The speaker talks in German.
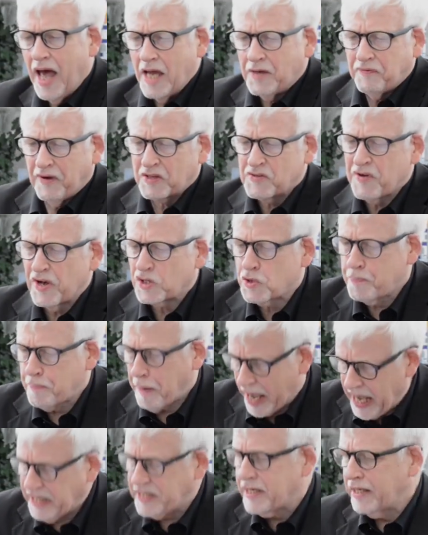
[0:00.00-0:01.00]
etwas
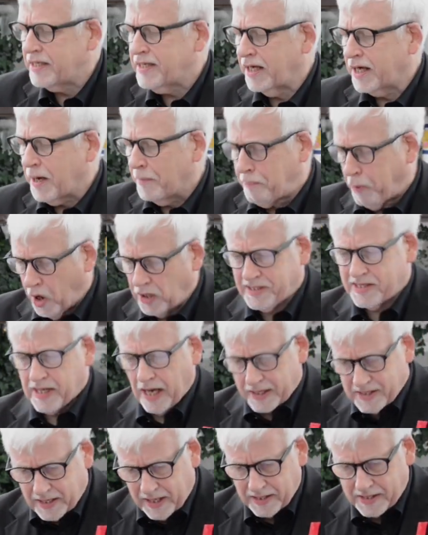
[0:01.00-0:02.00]
verspätete
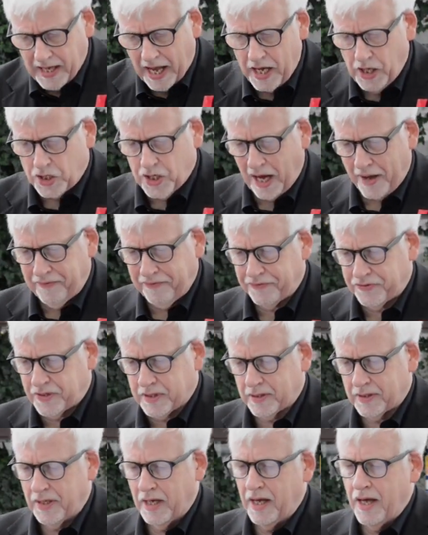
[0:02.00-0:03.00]

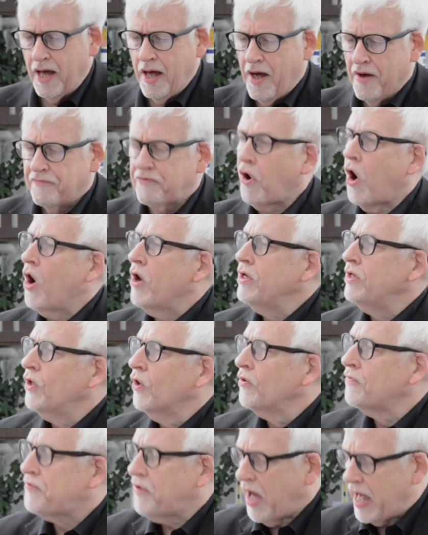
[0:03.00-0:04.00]
Geburtstagsgesellschaft,
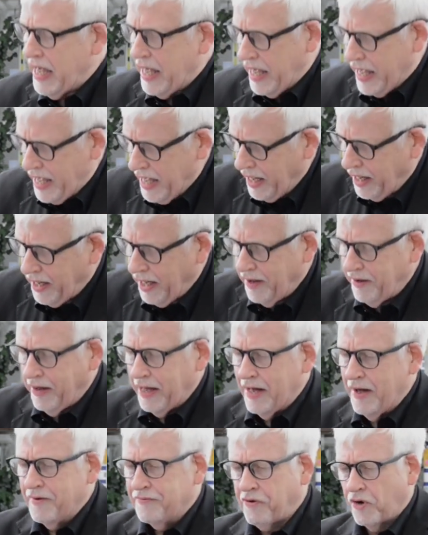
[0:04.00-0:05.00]
Freunde und Verehrer
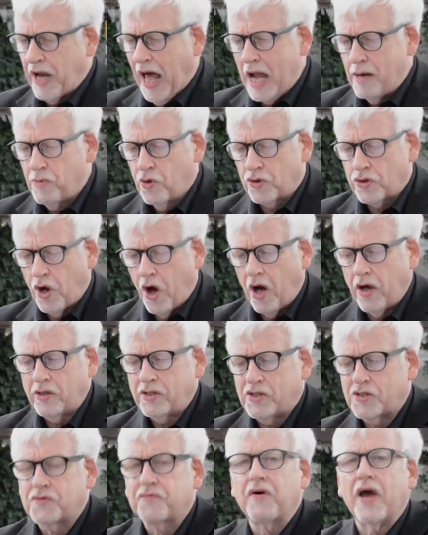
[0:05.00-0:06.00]
von Helmut
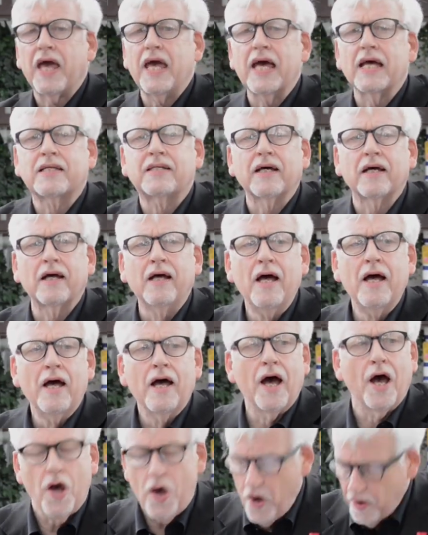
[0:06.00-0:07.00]
Lorz, verehrte
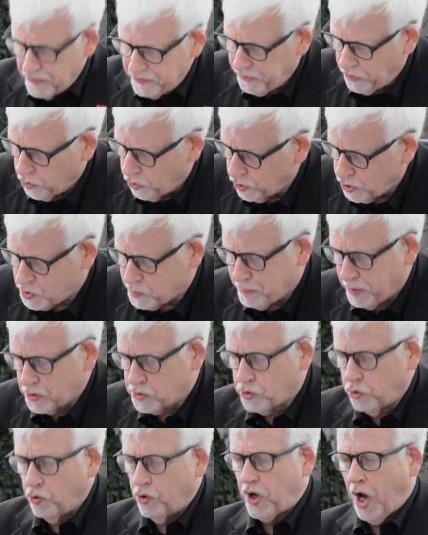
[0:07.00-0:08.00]

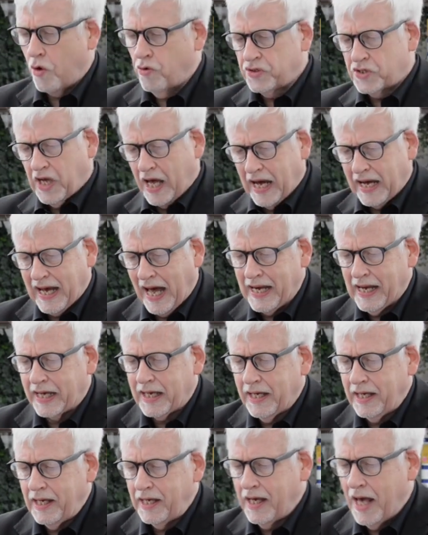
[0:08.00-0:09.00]
Eröffnungsbesucher unserer
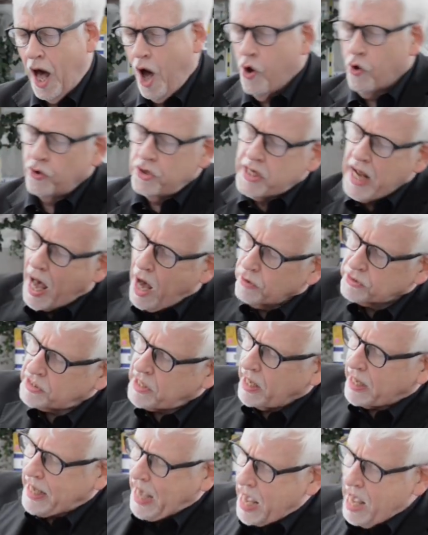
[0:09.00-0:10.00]
Galerie und der aus
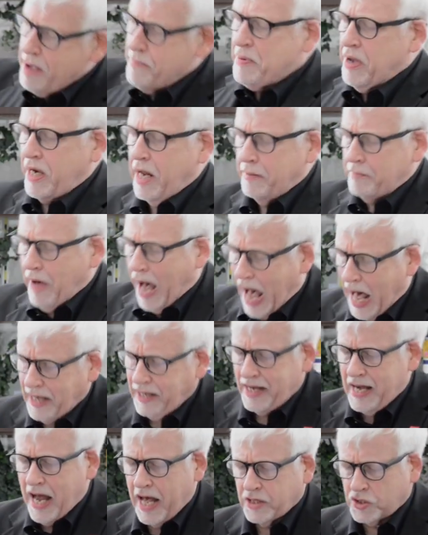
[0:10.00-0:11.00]
gegebenem
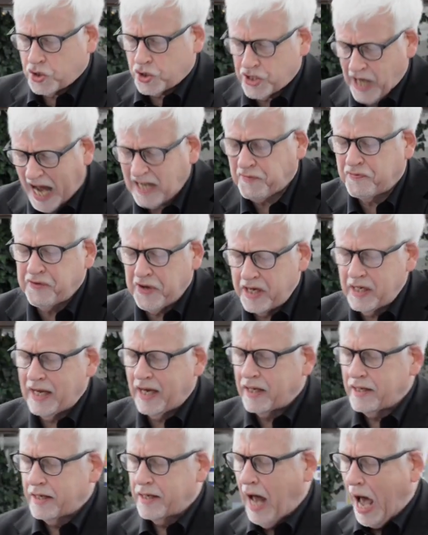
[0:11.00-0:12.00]
Anlass
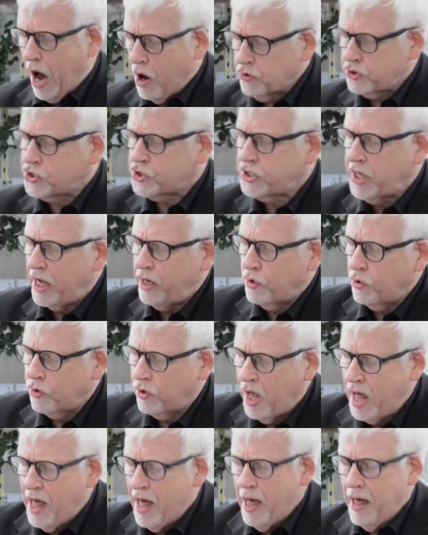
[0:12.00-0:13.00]
stattfindenden
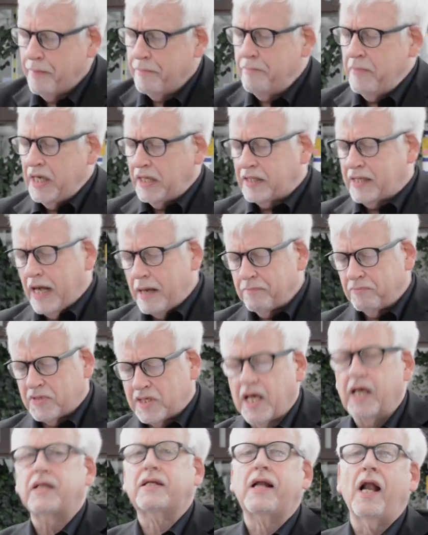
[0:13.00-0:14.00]
Ausstellung mit dem
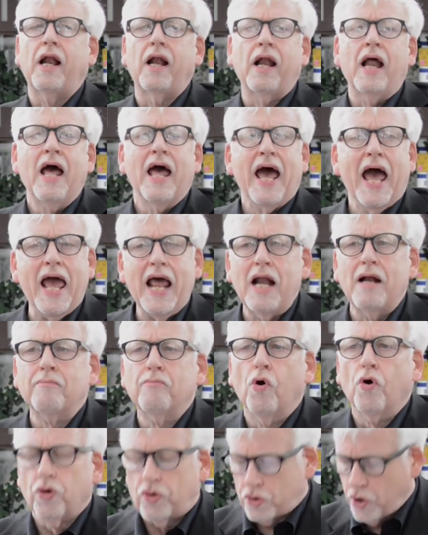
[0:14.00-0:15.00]
Titel
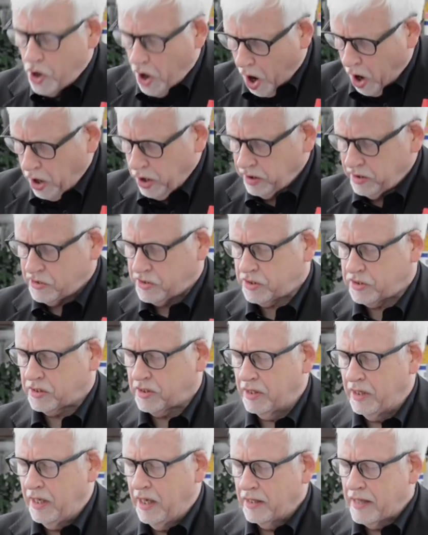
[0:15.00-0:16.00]
Helmut
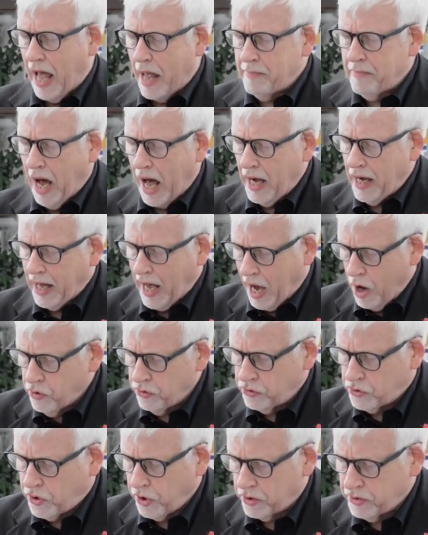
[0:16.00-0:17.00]
Lorz, der im
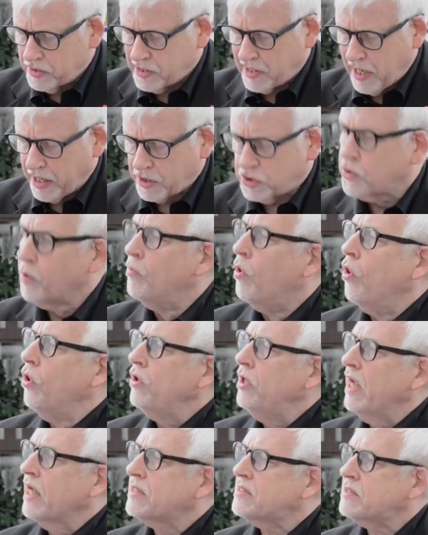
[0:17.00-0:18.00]
Allround-Künstler zum
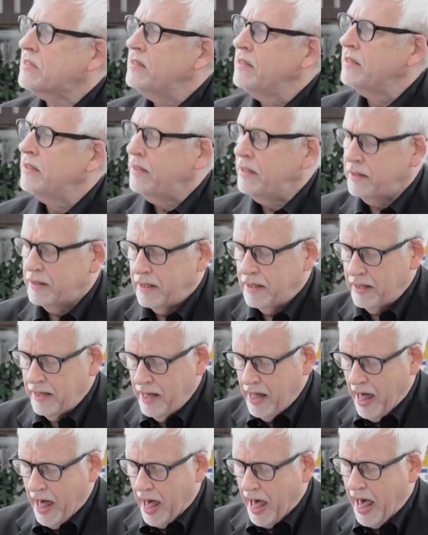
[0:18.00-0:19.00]
100.
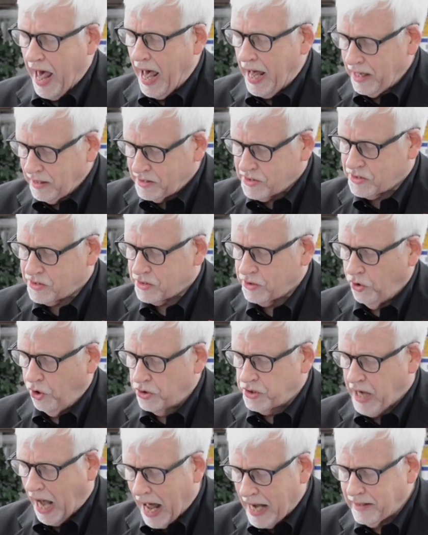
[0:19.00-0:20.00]
Herz
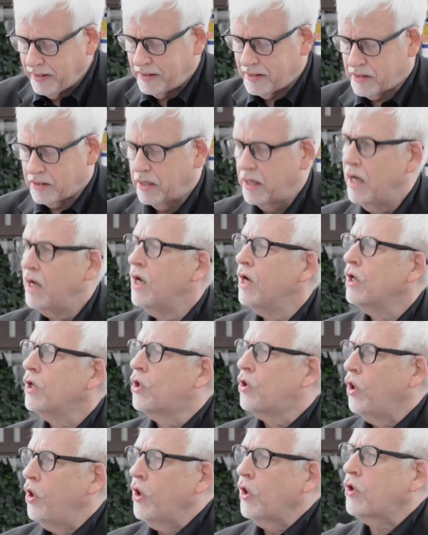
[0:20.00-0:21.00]
und Hand,
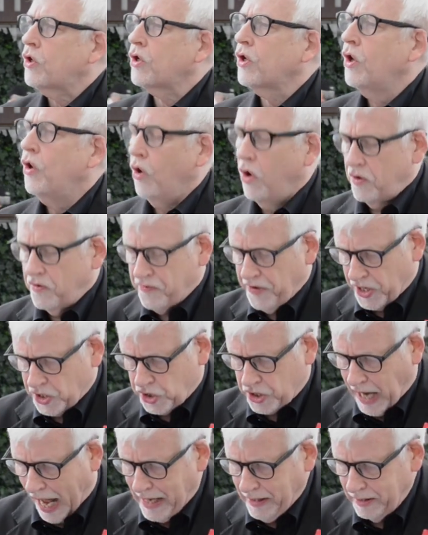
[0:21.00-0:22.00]
Glück und
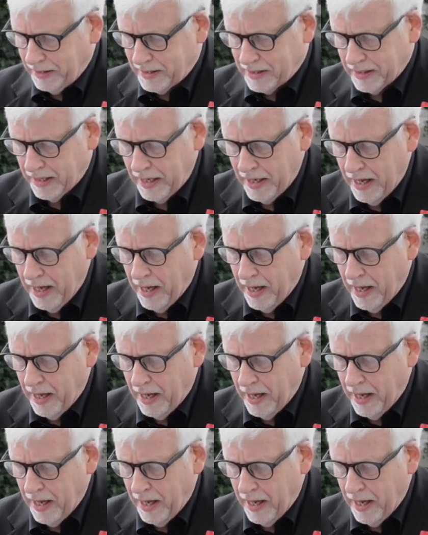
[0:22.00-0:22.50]
Verstand,